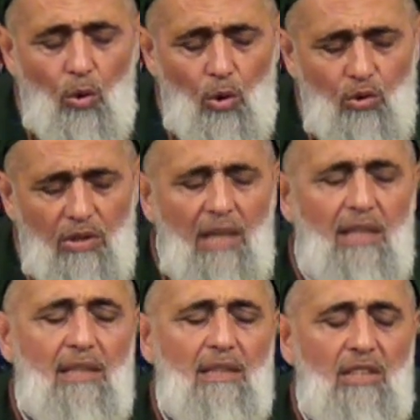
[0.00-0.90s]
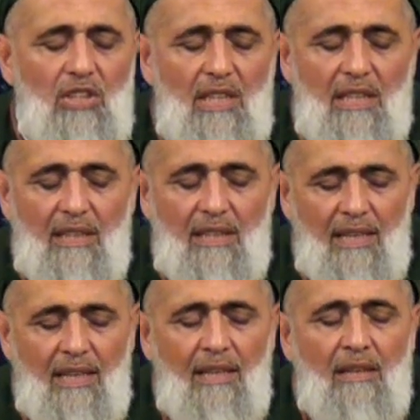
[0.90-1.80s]
ortak
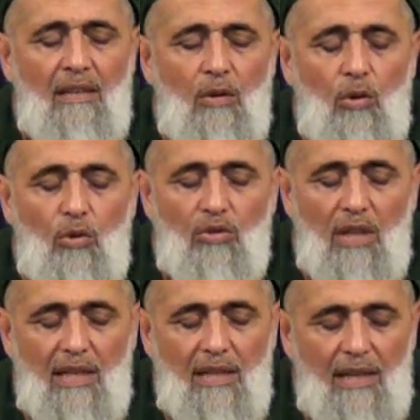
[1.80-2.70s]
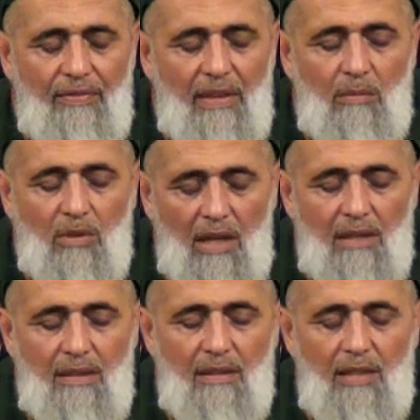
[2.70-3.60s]
işlerinde ortak efendim
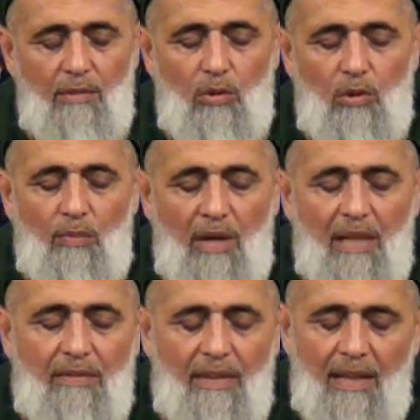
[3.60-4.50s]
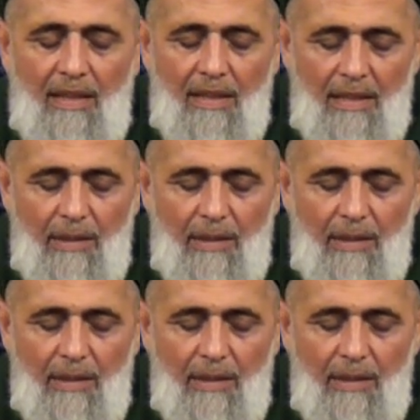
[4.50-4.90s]
katkıda bulunmak ve